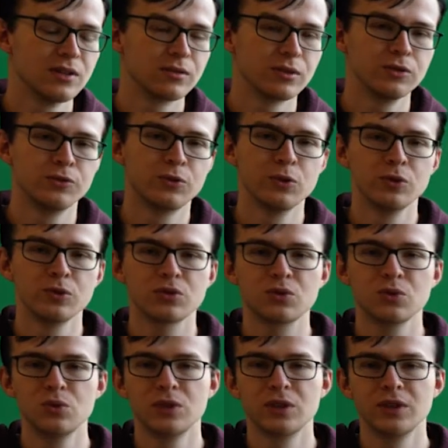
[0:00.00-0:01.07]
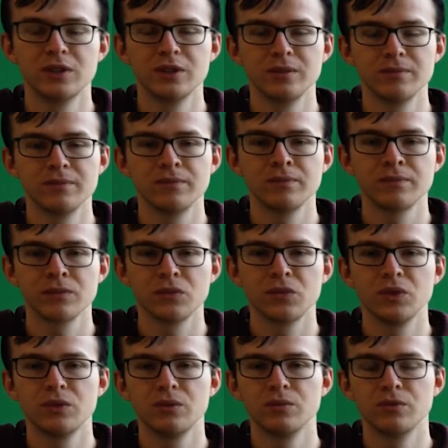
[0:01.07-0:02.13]
von Wohnungssuche,
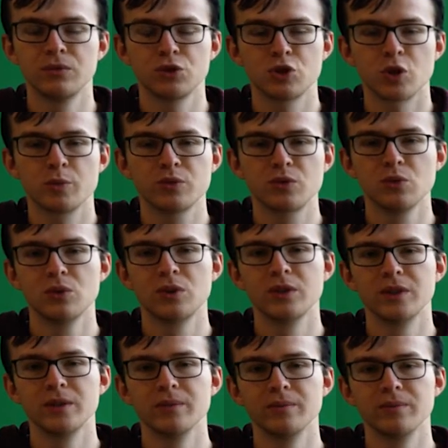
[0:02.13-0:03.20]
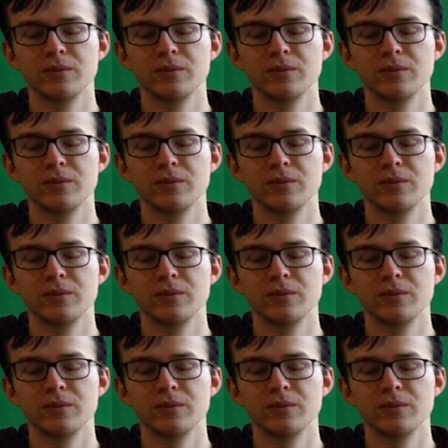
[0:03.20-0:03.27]
Jobsuche